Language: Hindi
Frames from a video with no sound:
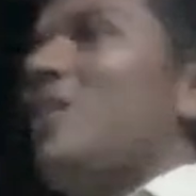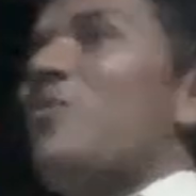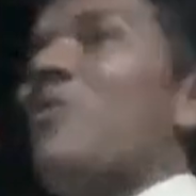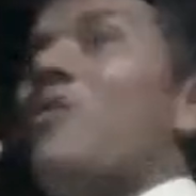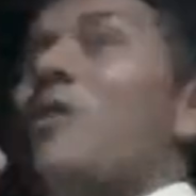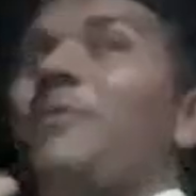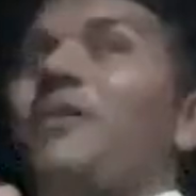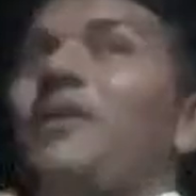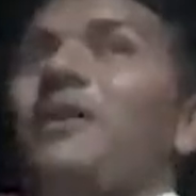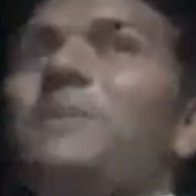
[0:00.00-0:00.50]

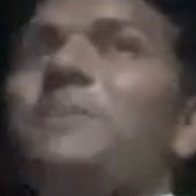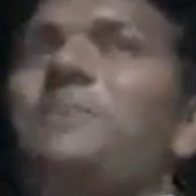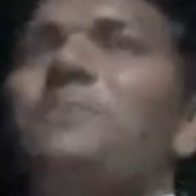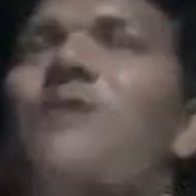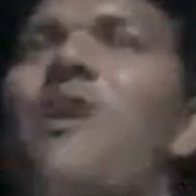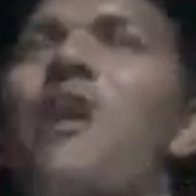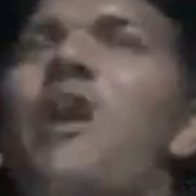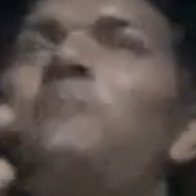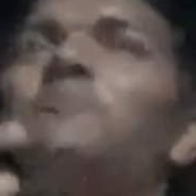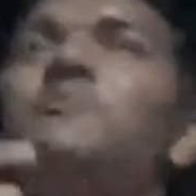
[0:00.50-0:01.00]
वो हमें
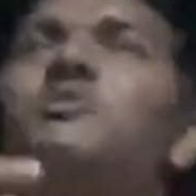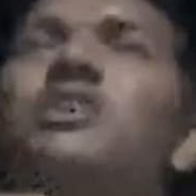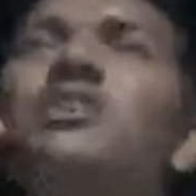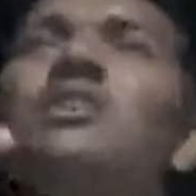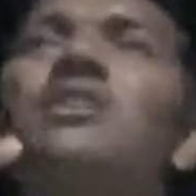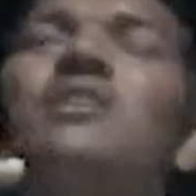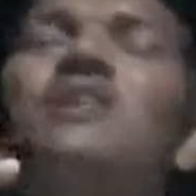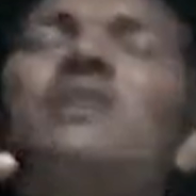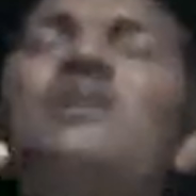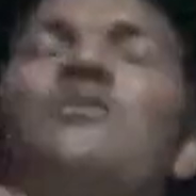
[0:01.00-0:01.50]
पाप
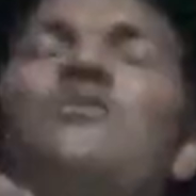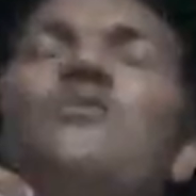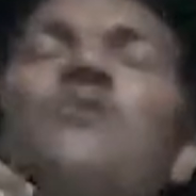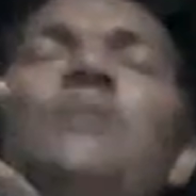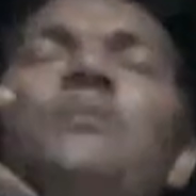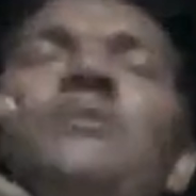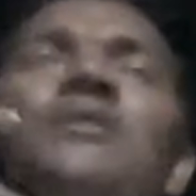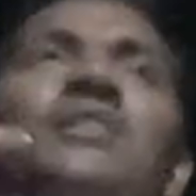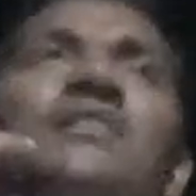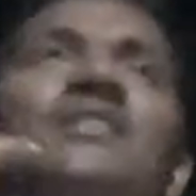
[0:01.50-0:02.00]
से वो
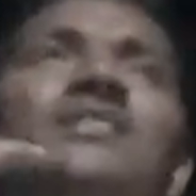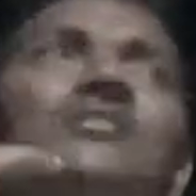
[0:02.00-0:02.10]
हमें